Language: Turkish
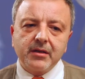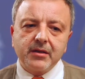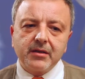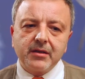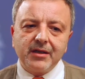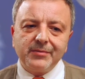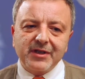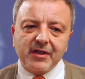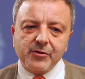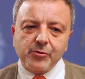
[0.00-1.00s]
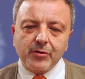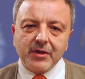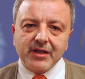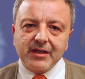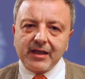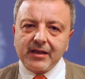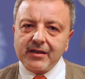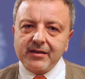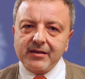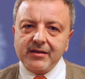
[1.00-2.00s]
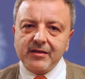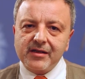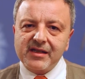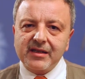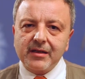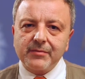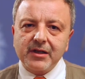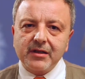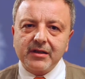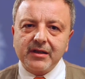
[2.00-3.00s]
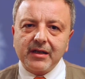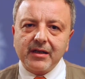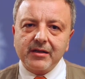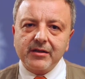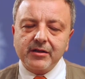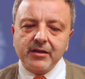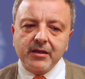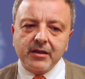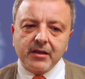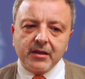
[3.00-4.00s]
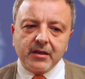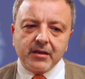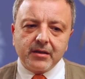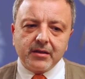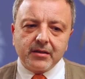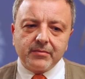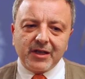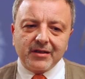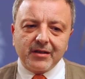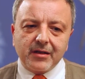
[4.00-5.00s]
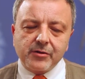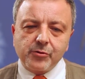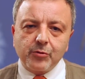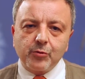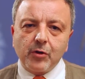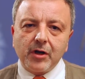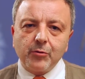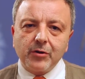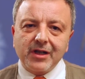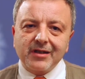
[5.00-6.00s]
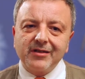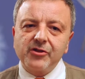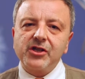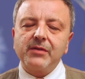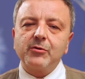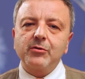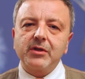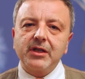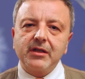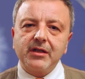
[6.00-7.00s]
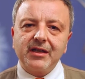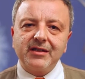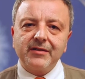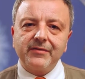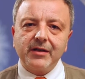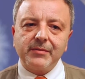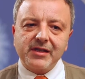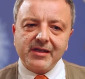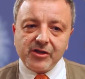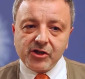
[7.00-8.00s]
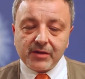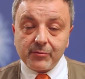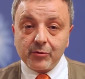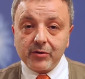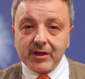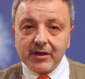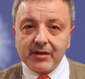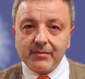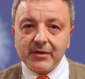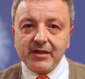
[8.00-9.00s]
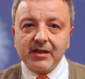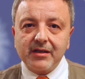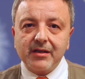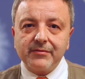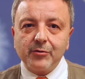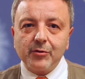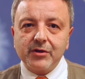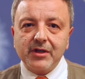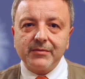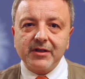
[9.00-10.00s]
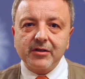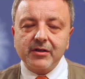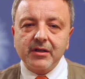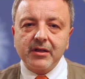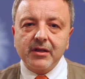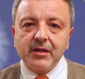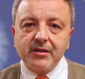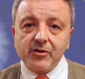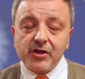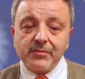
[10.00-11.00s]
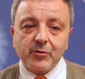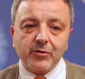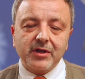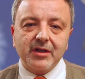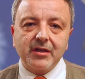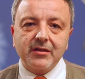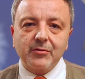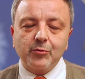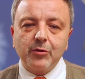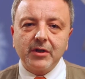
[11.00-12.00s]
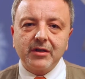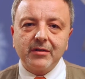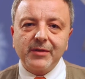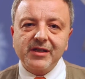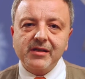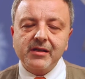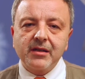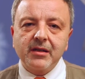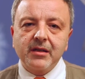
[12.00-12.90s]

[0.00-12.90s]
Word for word: E, limitasyonları nelerdir, kısıtlamaları nelerdir? E, bant ligasyonu doğal olarak dış hemoroidleri hedeflemez. İç hemoroidlerin bir tedavi yöntemidir. Dış hemoroidlerde kullanılmaz.